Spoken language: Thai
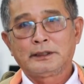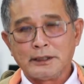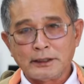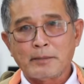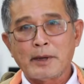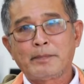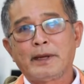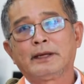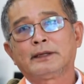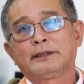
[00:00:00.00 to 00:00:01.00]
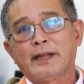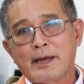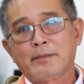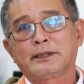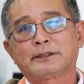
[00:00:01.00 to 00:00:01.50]
ถึงจะไปเป็นได
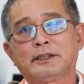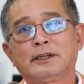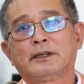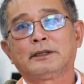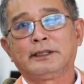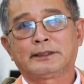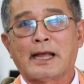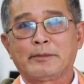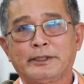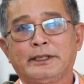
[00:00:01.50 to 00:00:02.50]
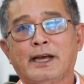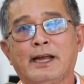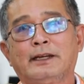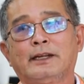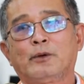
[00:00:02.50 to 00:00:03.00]
มาสเตอร์อีก 3-4
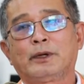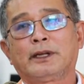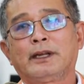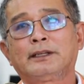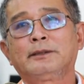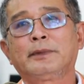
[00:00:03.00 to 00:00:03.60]
ขั้นนะกว่าจะได้ขึ้